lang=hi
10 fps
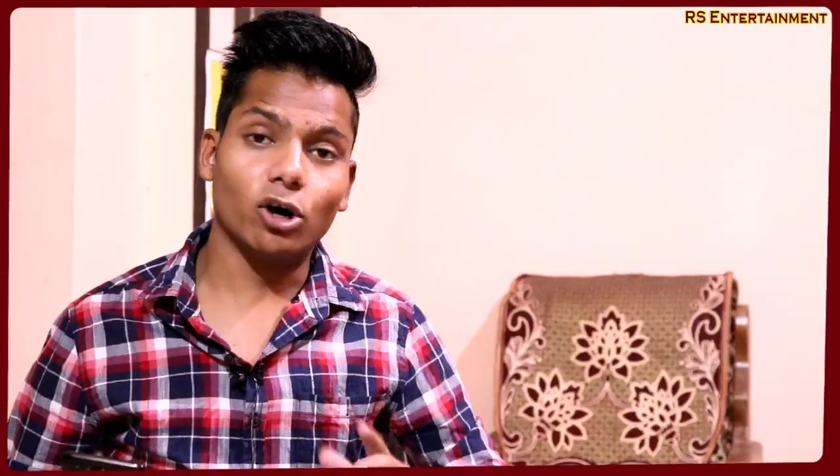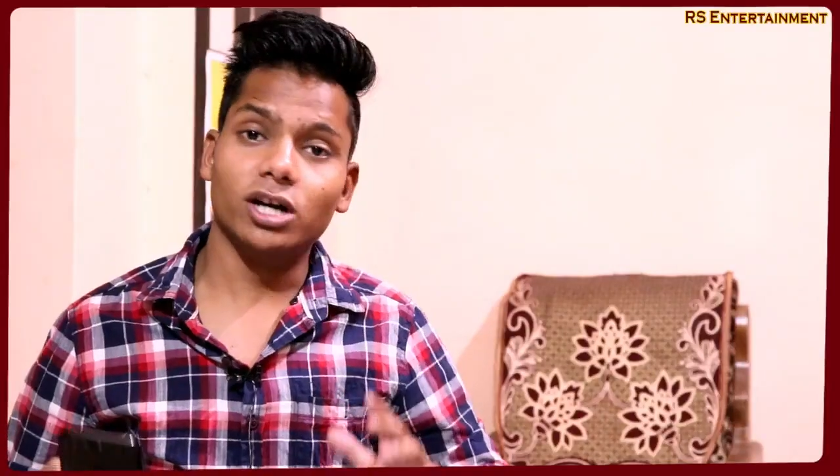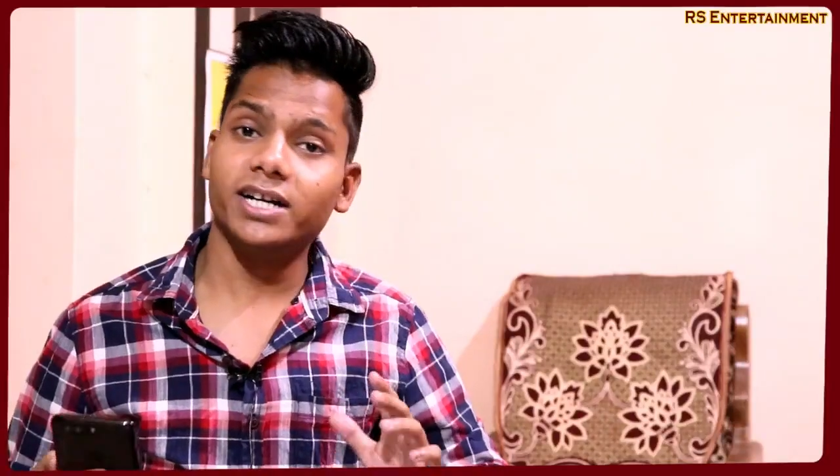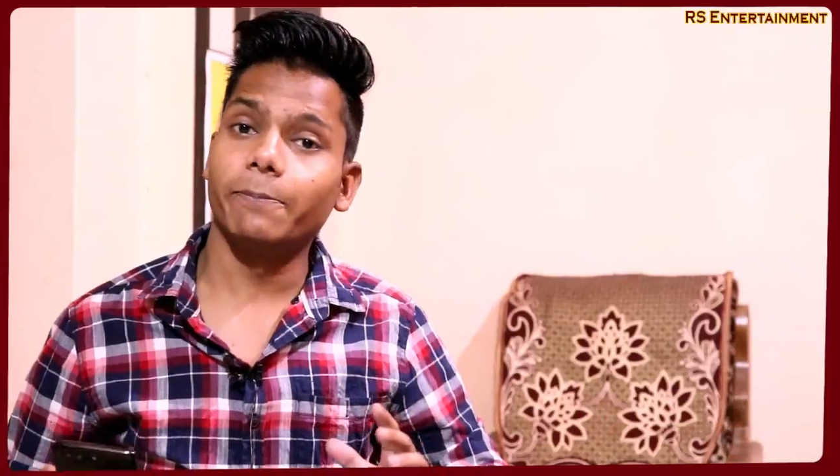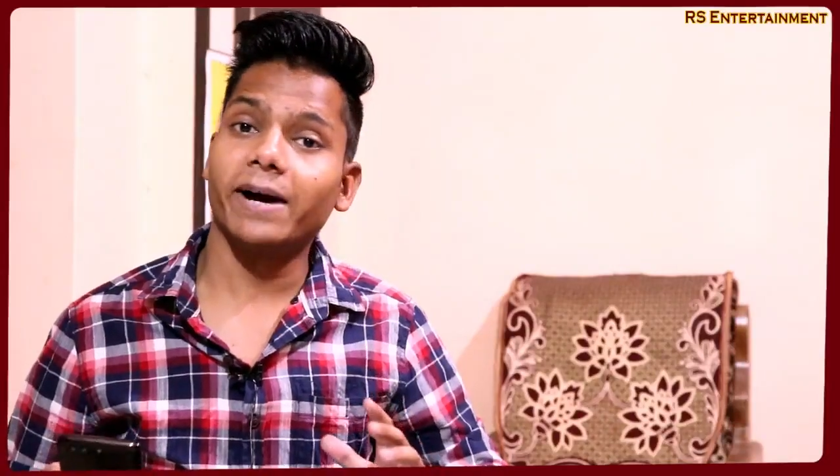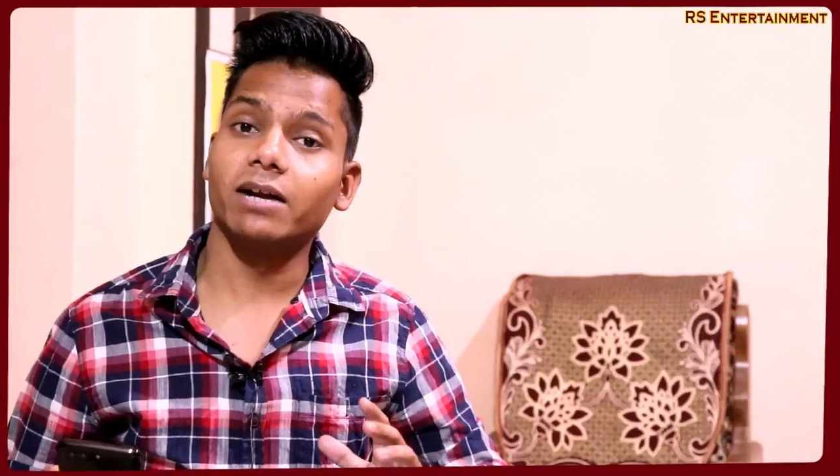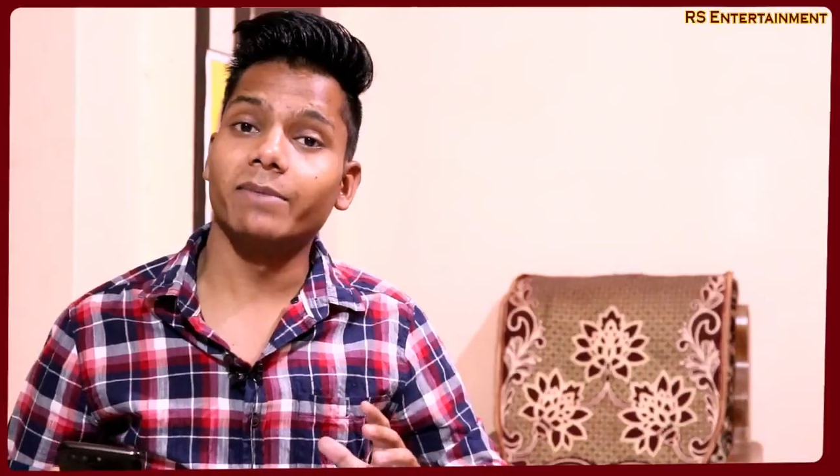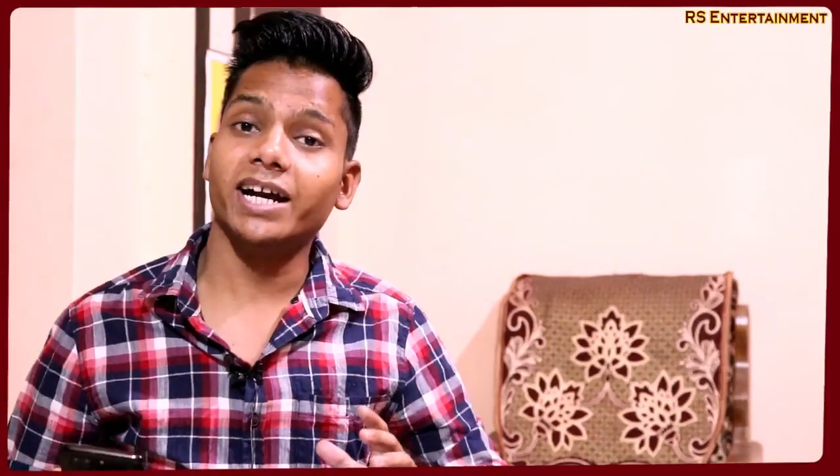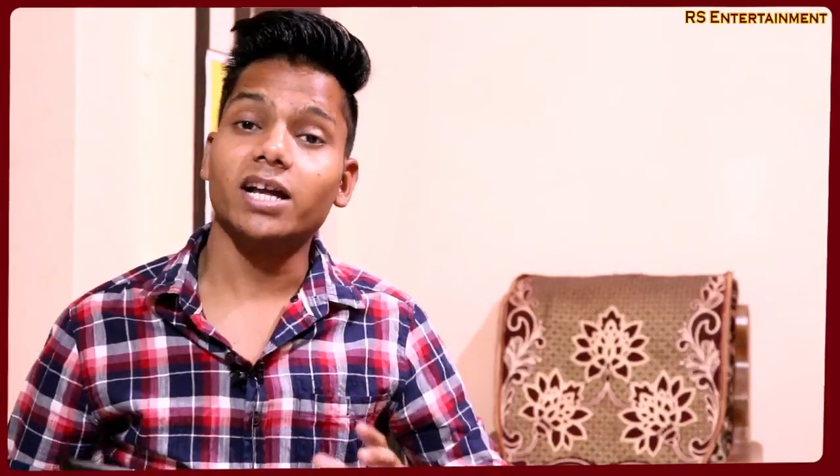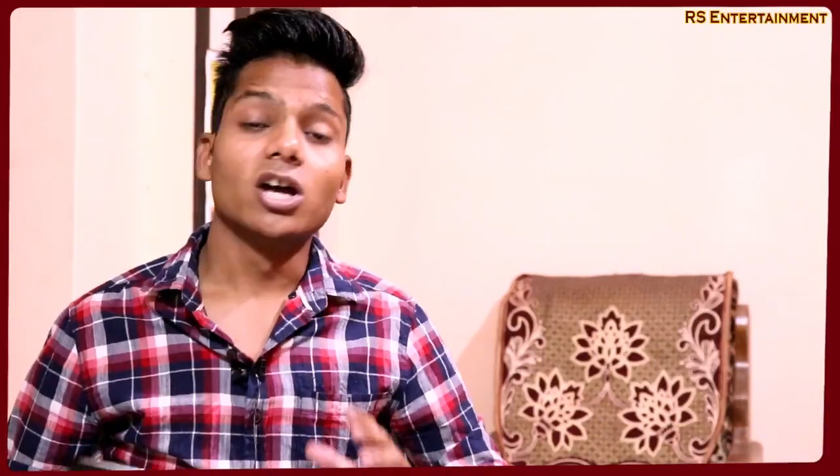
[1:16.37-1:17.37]
बॉलिंग
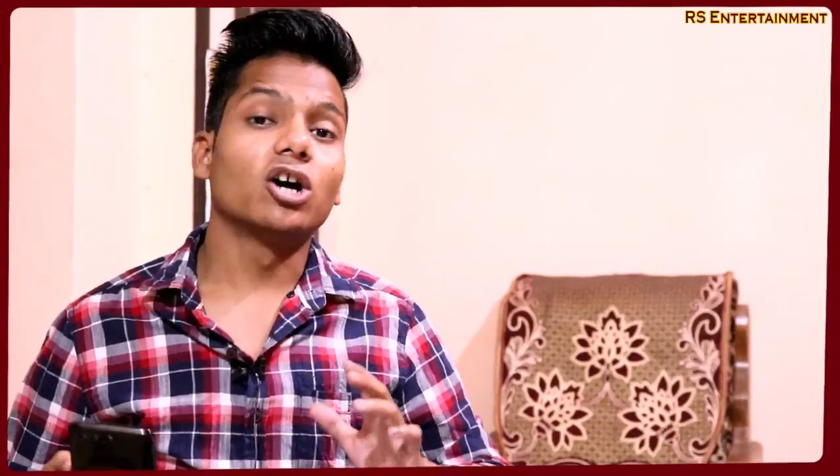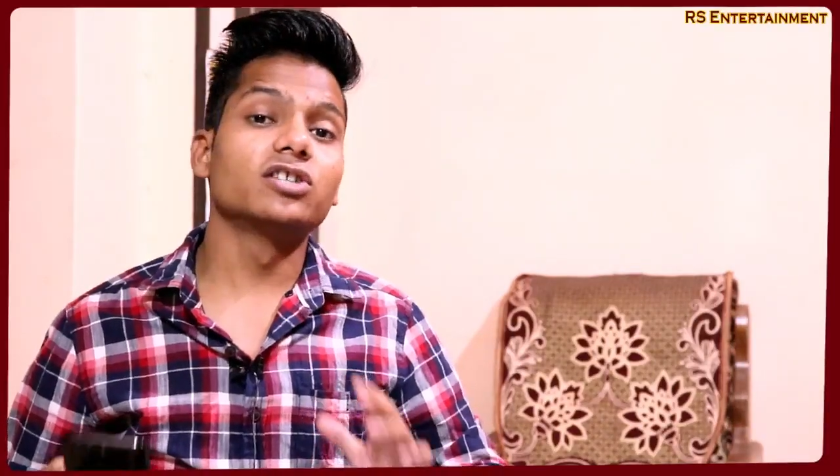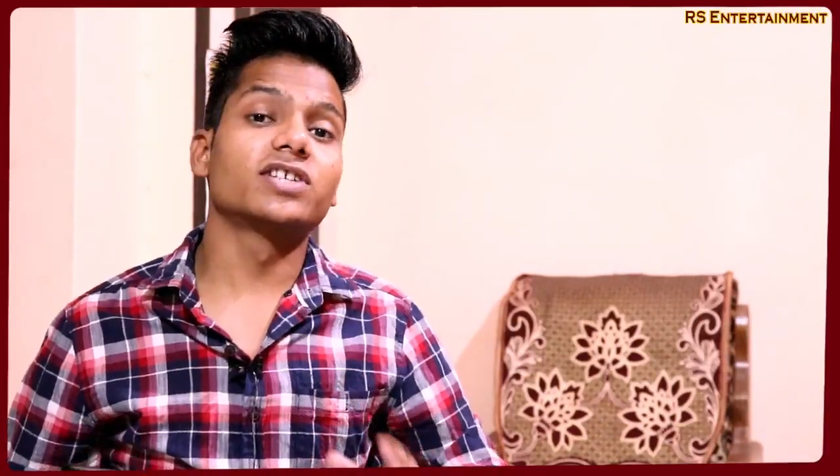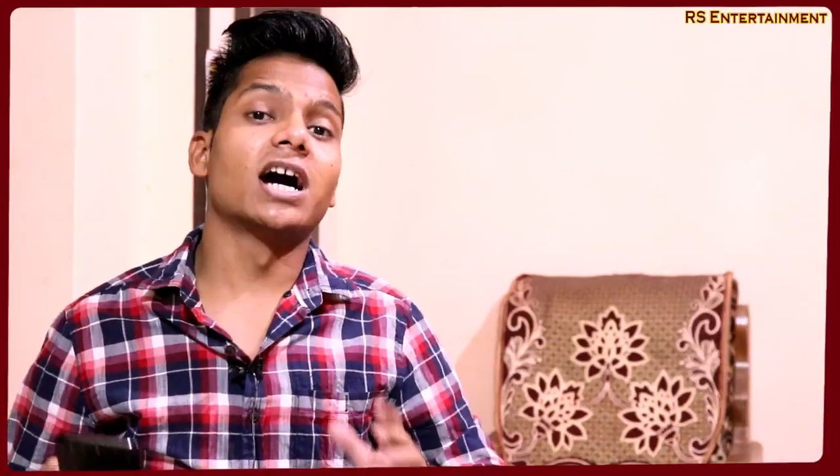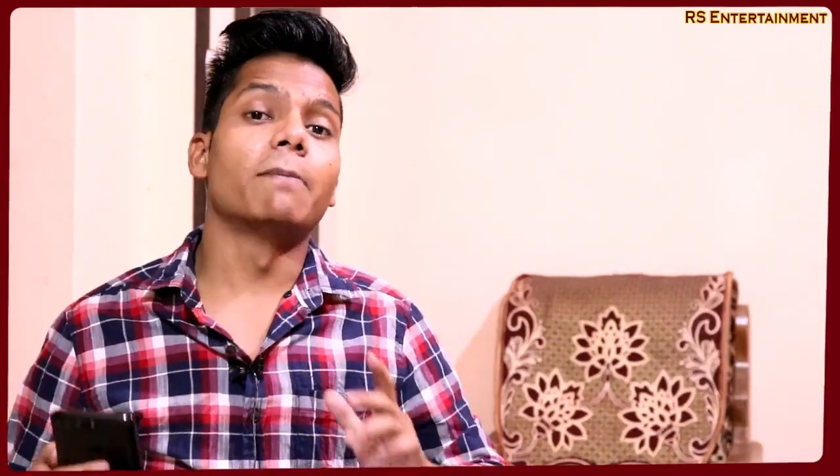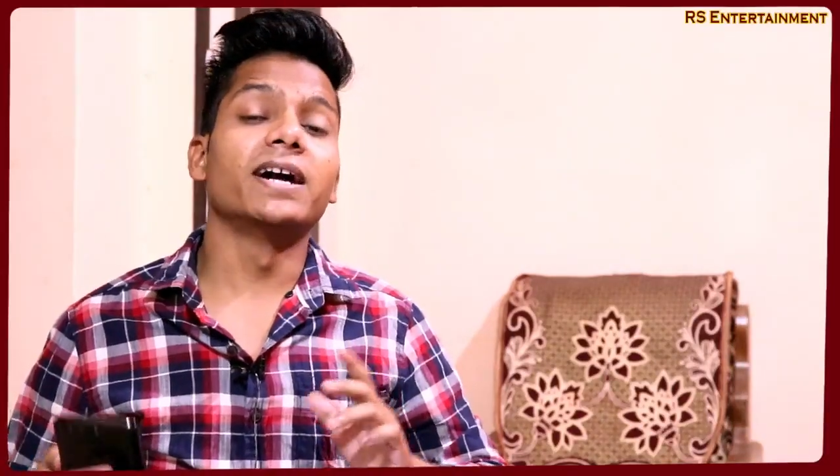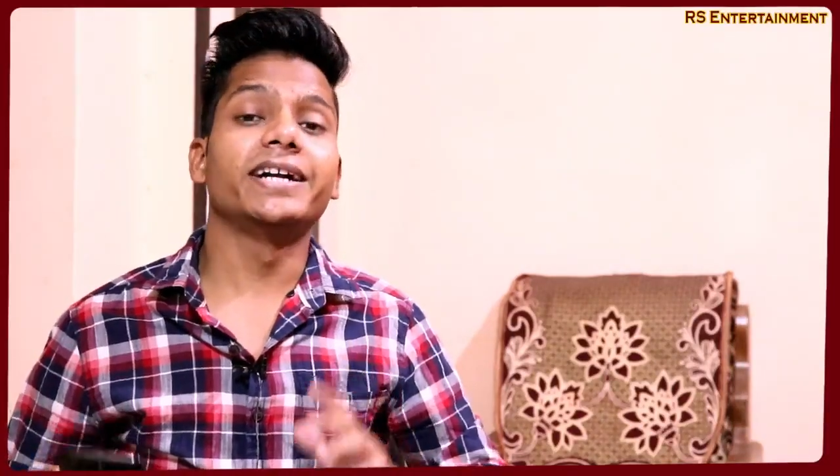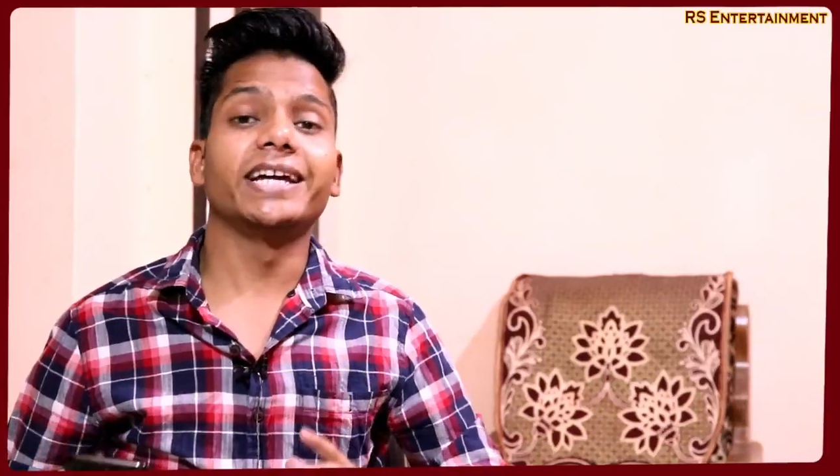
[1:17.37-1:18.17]
डिपार्टमेंट और जहां पर